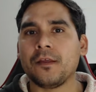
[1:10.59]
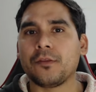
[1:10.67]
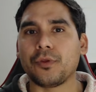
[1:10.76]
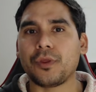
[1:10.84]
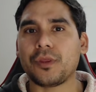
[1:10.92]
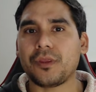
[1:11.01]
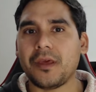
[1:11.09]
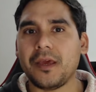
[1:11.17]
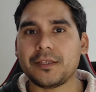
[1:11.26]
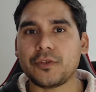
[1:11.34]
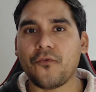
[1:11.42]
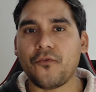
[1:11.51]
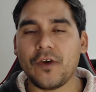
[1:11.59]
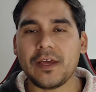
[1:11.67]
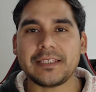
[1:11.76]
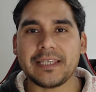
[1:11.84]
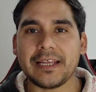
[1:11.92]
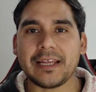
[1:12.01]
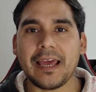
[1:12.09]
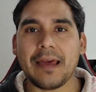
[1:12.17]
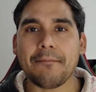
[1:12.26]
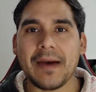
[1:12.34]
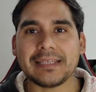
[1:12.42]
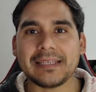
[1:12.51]
Entonces, eso fue cerca
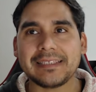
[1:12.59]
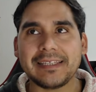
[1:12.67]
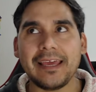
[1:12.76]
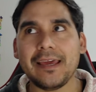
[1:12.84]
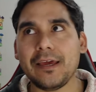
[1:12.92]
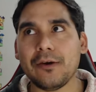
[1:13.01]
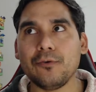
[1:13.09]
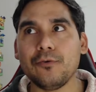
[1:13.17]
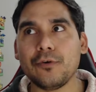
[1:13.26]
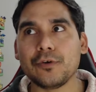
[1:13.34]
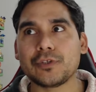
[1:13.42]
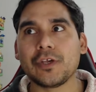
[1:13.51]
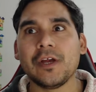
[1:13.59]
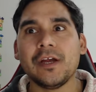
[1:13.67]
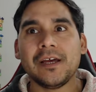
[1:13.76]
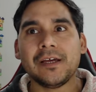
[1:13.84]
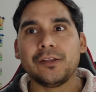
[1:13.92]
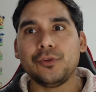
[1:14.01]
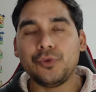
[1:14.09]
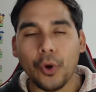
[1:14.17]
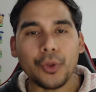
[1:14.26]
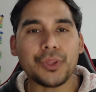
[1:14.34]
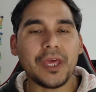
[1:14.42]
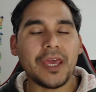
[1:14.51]
más de unos
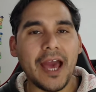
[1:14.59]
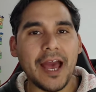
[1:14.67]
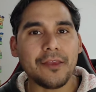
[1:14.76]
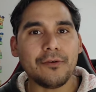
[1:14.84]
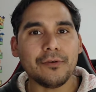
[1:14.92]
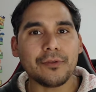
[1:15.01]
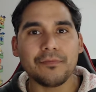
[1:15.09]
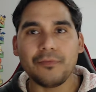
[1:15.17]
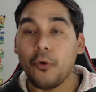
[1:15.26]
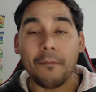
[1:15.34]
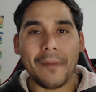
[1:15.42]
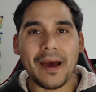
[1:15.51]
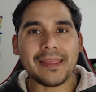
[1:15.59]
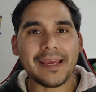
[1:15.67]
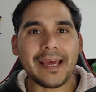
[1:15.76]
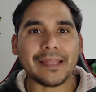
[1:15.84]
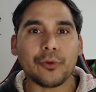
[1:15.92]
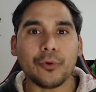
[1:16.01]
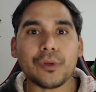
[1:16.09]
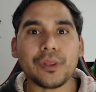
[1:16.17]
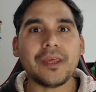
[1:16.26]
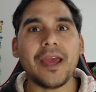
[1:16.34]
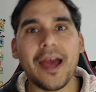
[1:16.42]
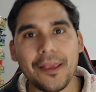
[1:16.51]
12 años, no, más de
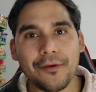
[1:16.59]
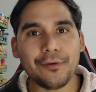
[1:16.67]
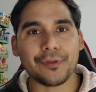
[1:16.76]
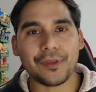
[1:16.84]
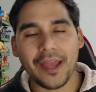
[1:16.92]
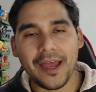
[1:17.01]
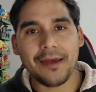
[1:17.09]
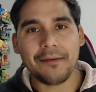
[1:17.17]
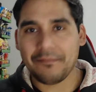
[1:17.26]
14 años ya.